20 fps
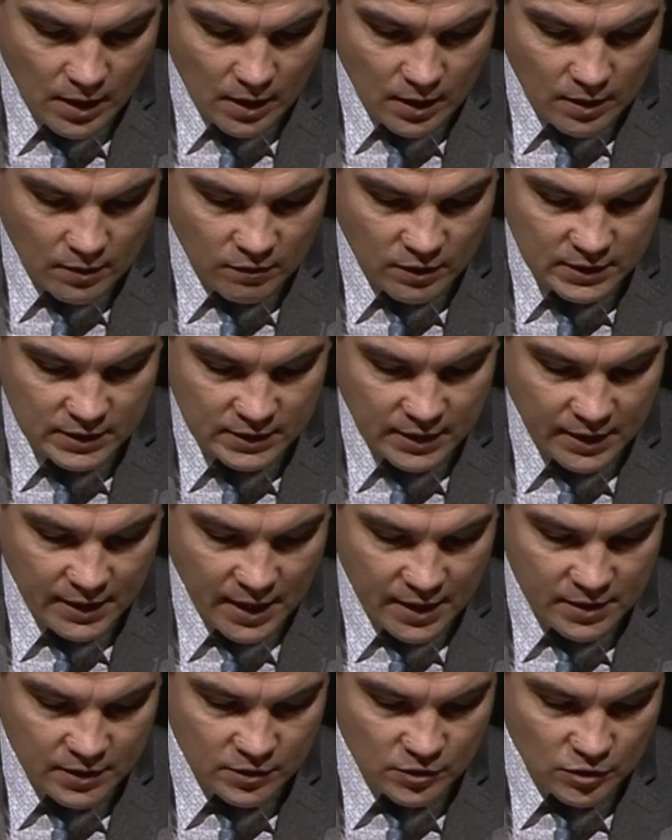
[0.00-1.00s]
в
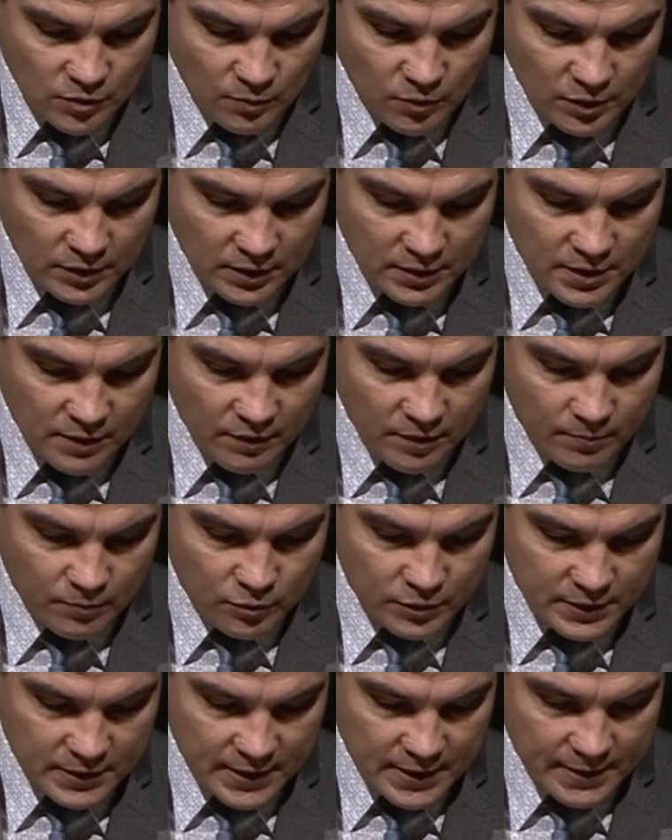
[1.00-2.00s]
расстоянии субботнего
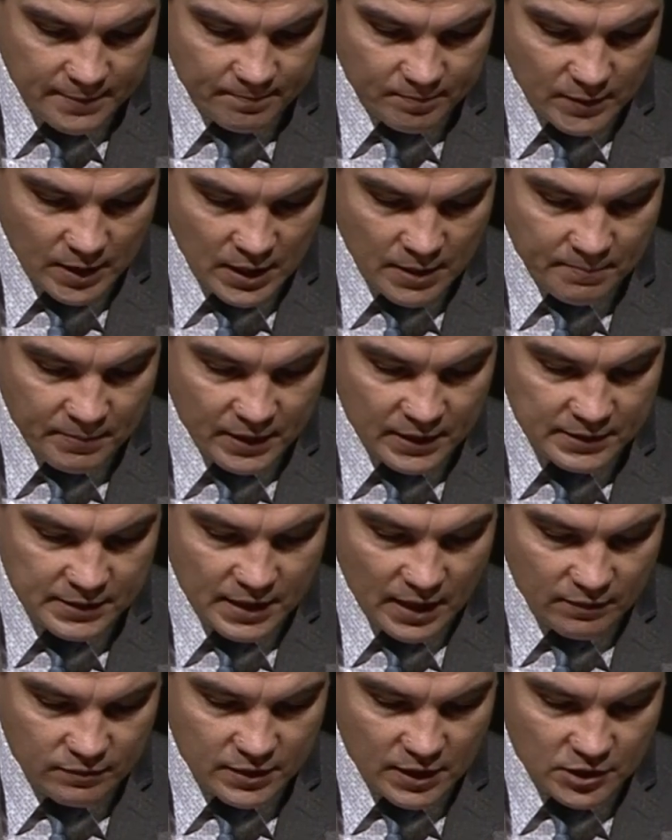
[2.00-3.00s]
пути, и,
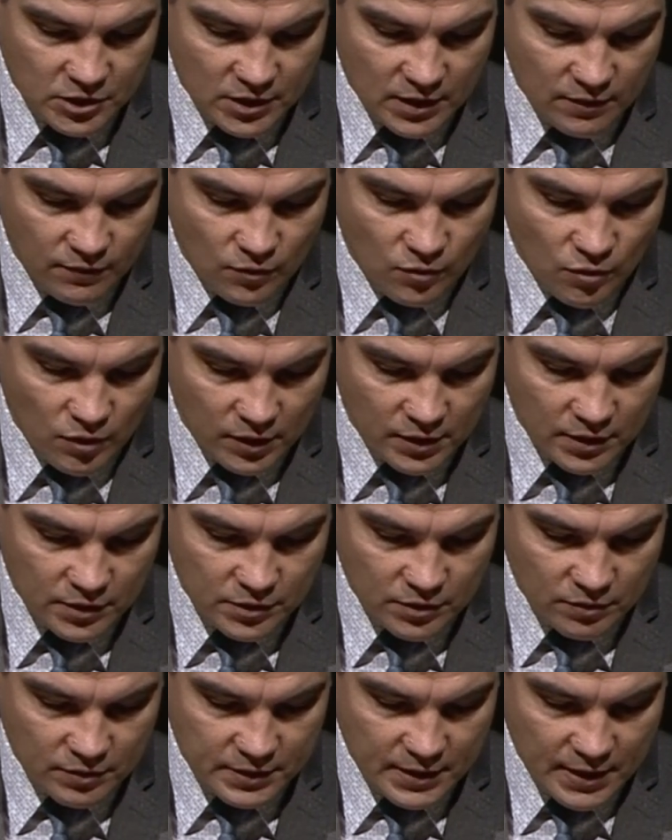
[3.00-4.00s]
придя, взошли в
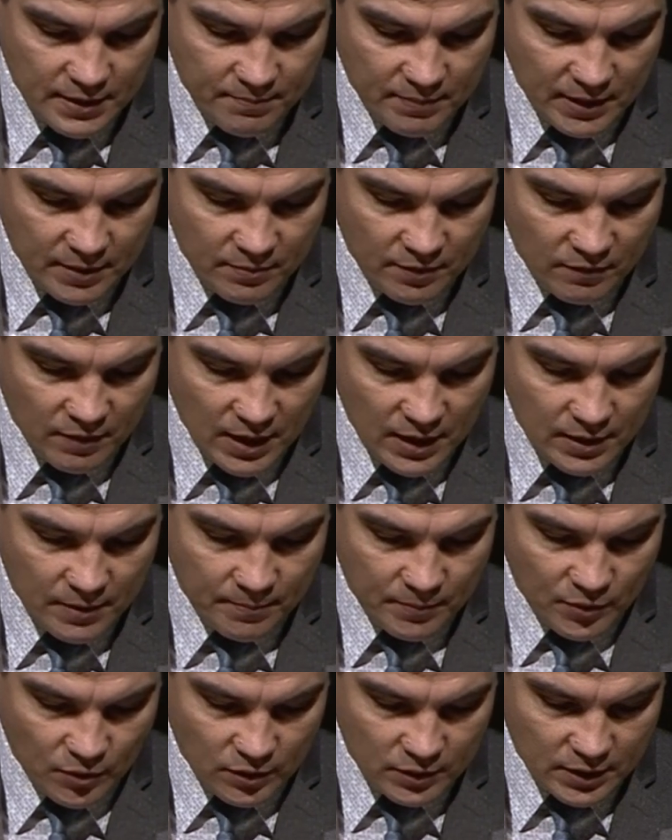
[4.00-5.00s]
горницу, где и пребывали
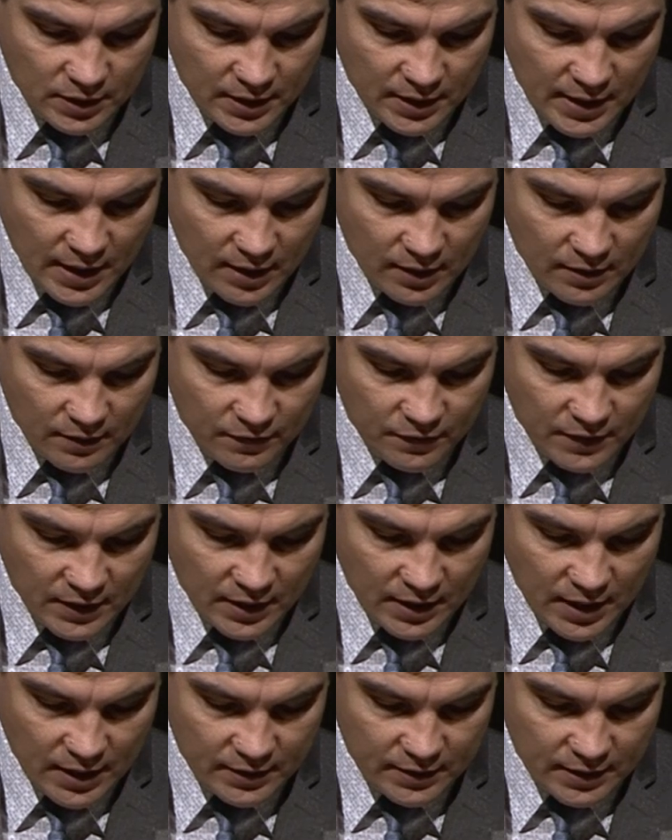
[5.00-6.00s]
Петр, Иаков,
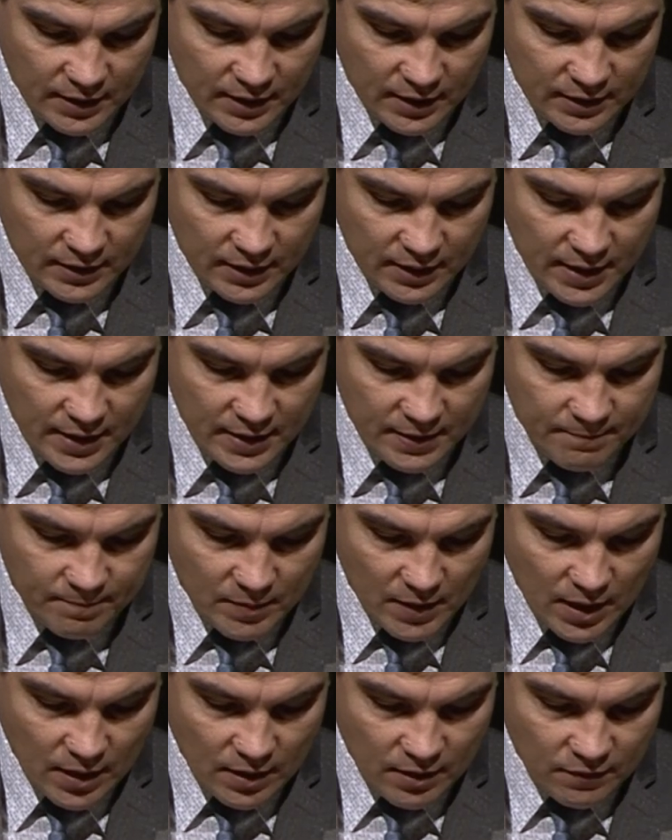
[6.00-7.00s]
Иоанн и Андрей,
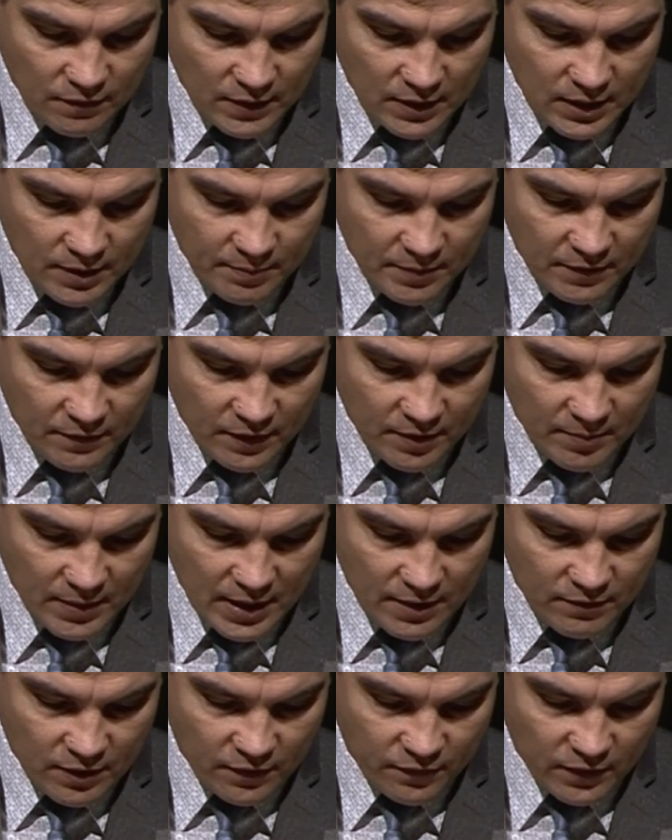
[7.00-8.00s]
Филипп и Фома,
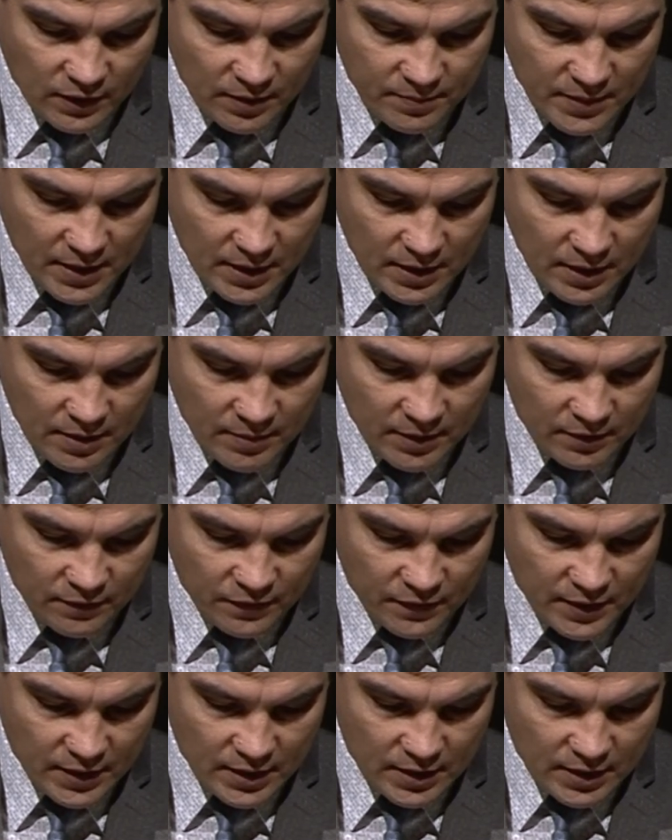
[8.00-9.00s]
Варфоломей и
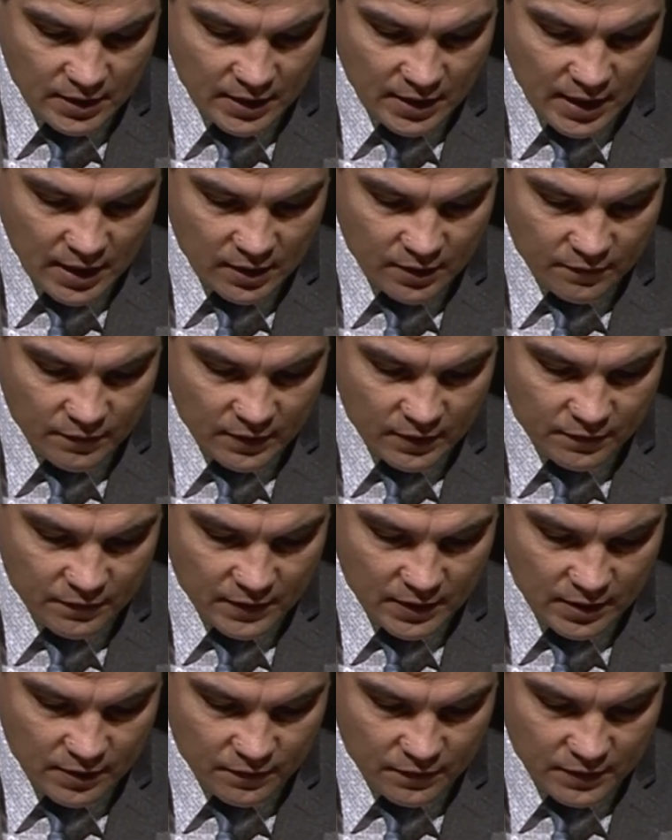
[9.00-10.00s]
Матфей, Иаков
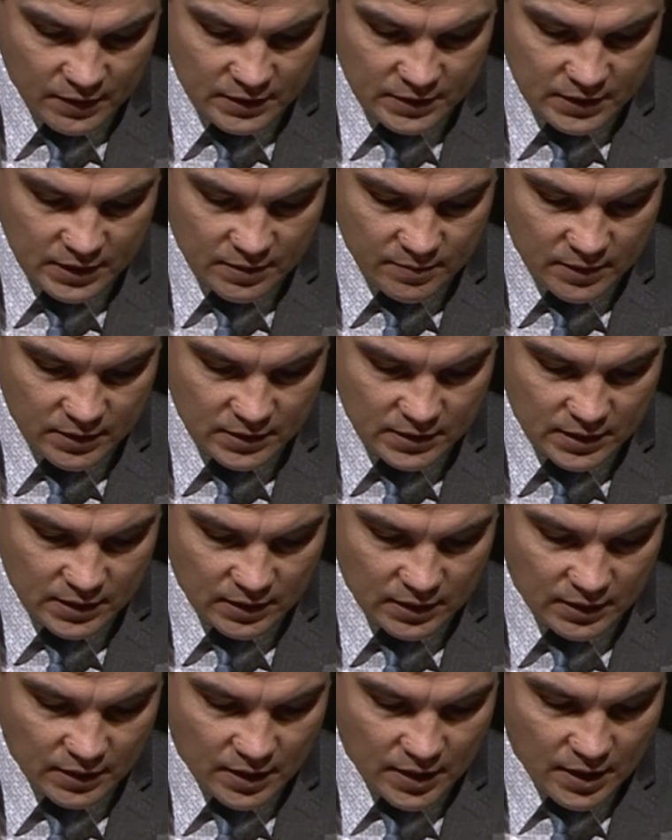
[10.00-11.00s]
Алфеев и Симон
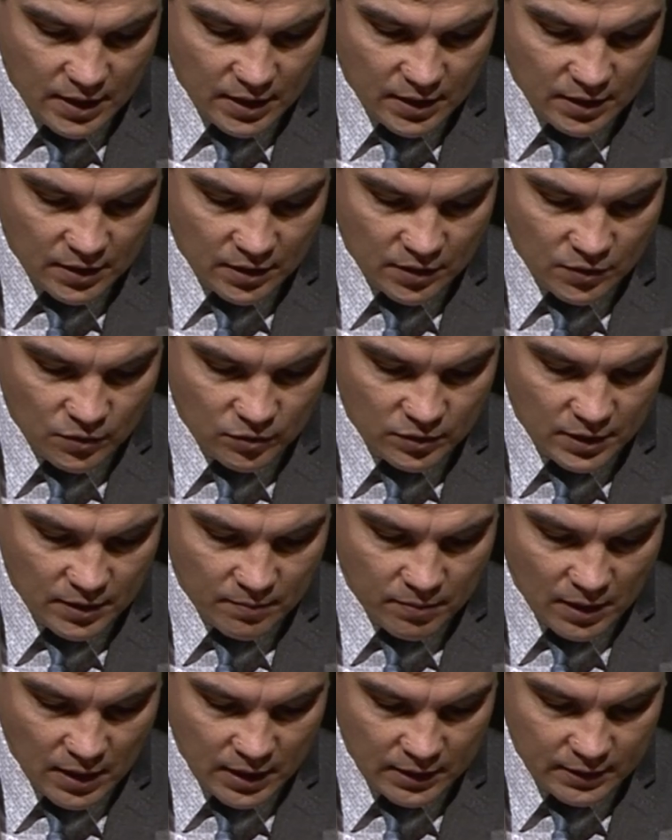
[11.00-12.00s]
Зилот, Иуда,
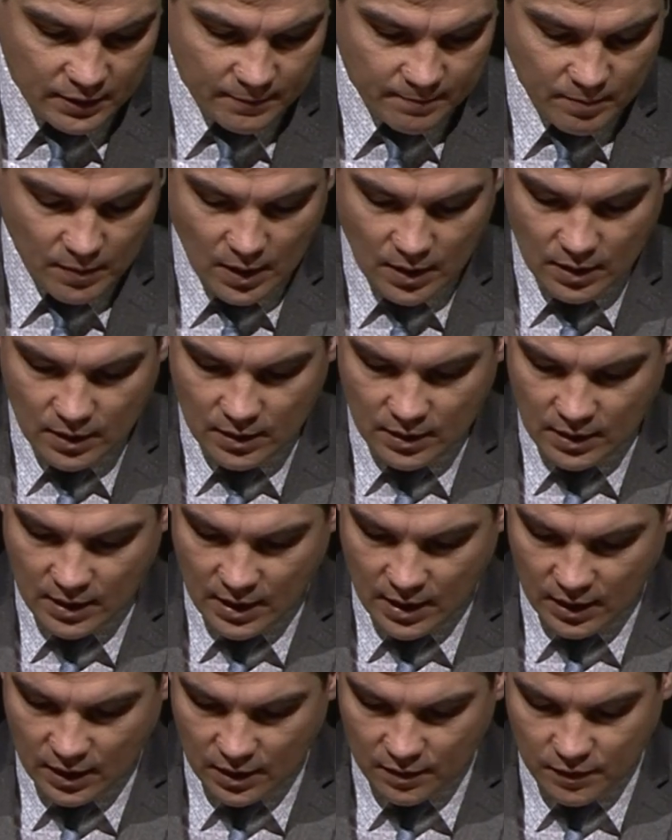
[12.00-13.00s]
брат
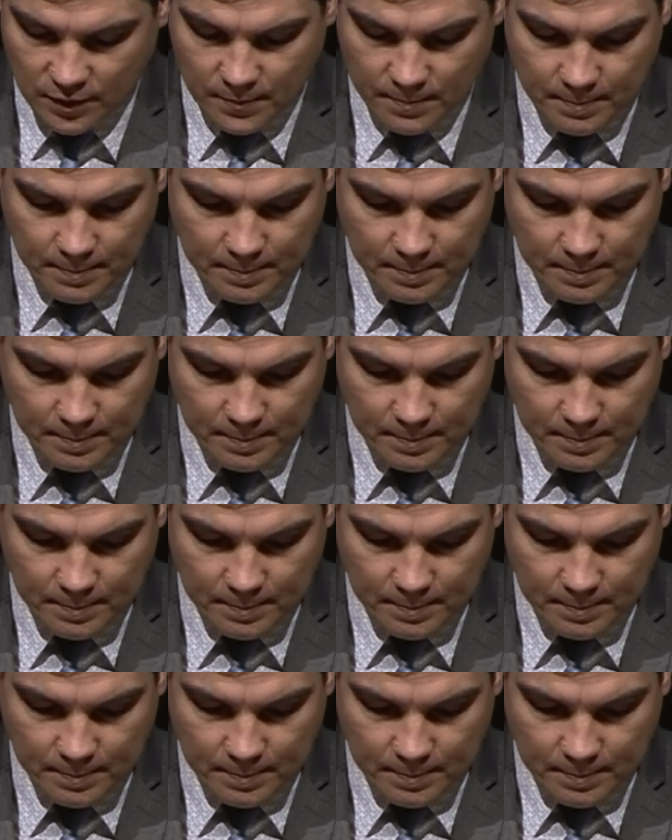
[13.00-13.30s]
Иакова».